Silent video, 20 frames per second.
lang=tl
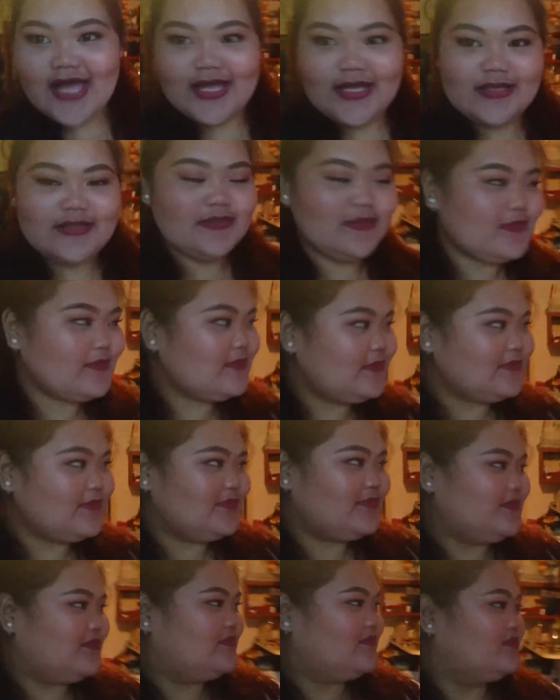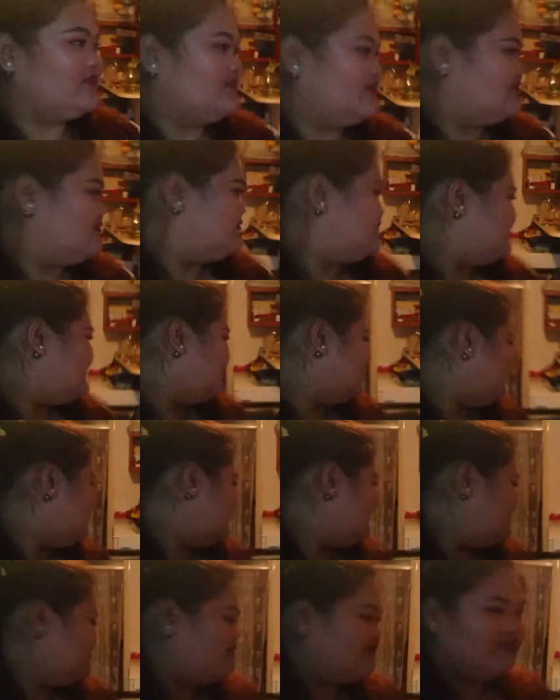Mugyo, ng tito, dagko kaya
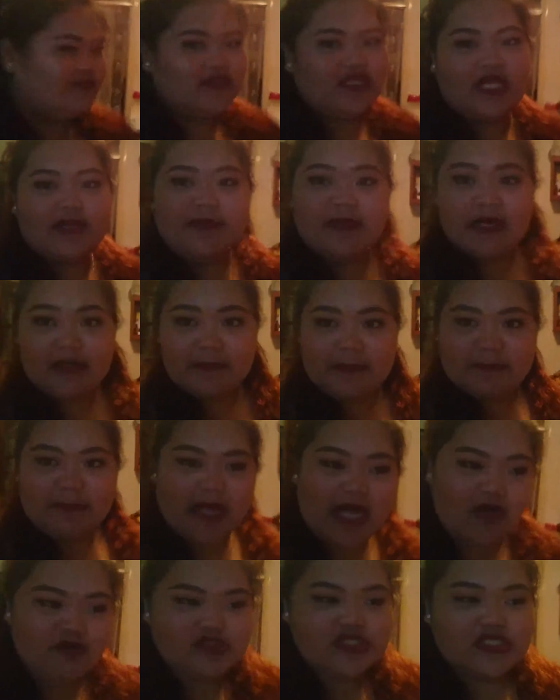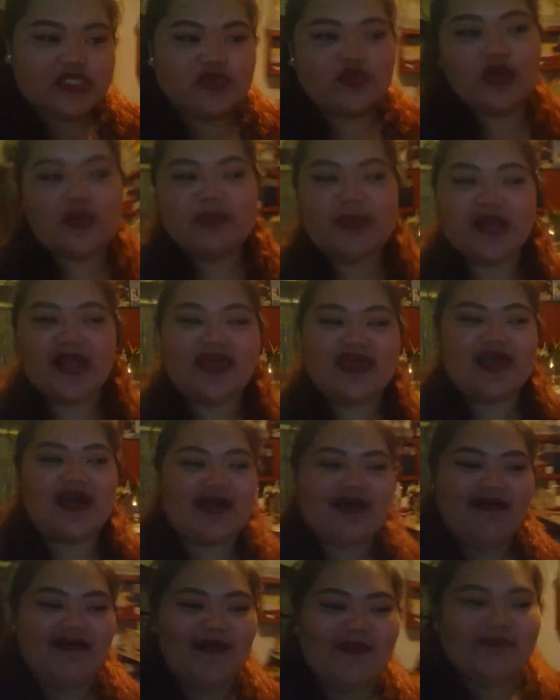tambok. Dili mo lang magpakaon si tito nga
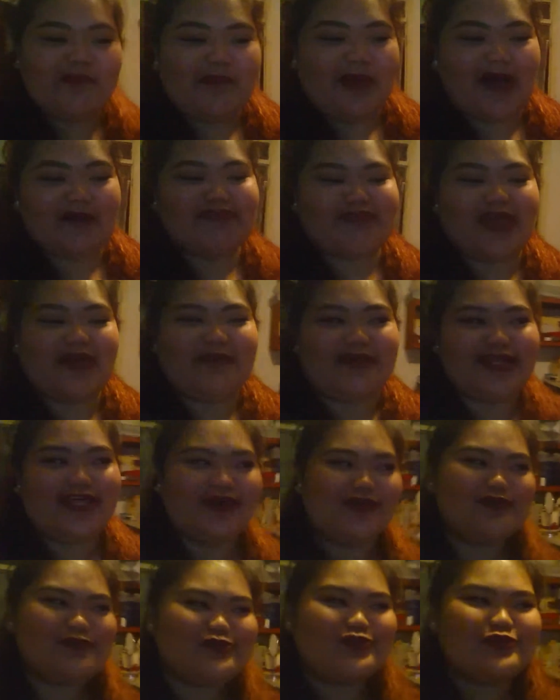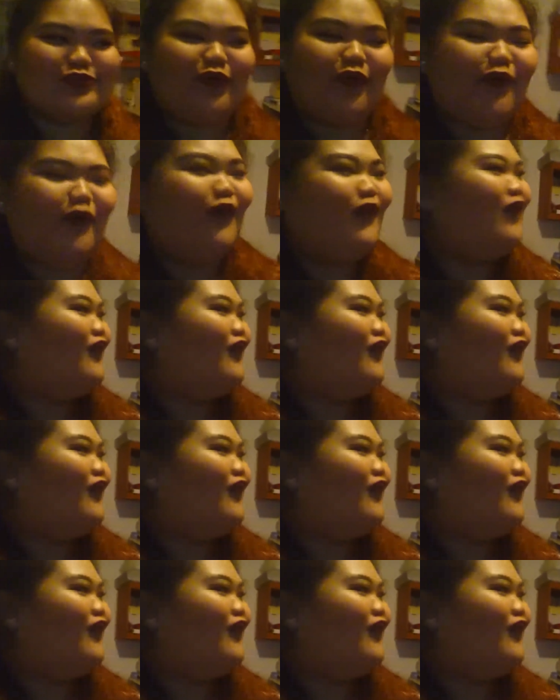Pop naman na yung gusto.